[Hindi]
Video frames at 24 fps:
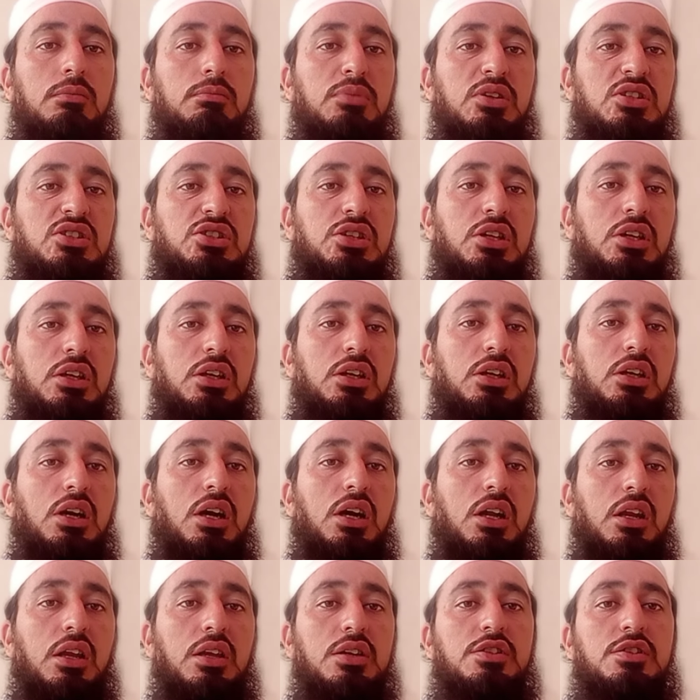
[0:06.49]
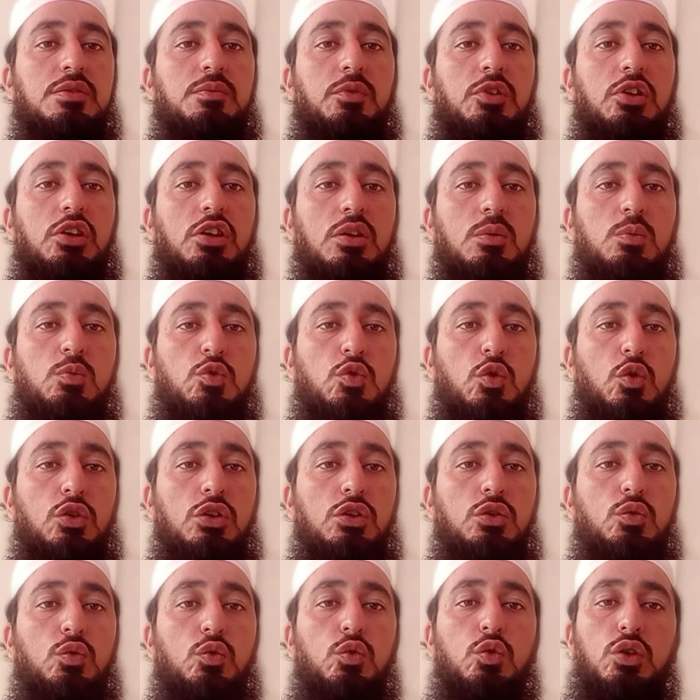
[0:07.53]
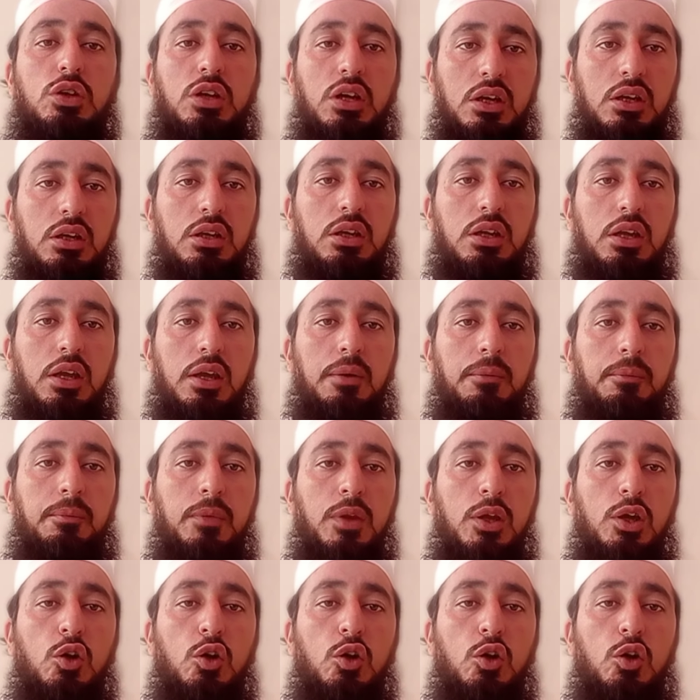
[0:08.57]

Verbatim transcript: बच्चे की हर किस्म की कमज़ोरी दूर करनी है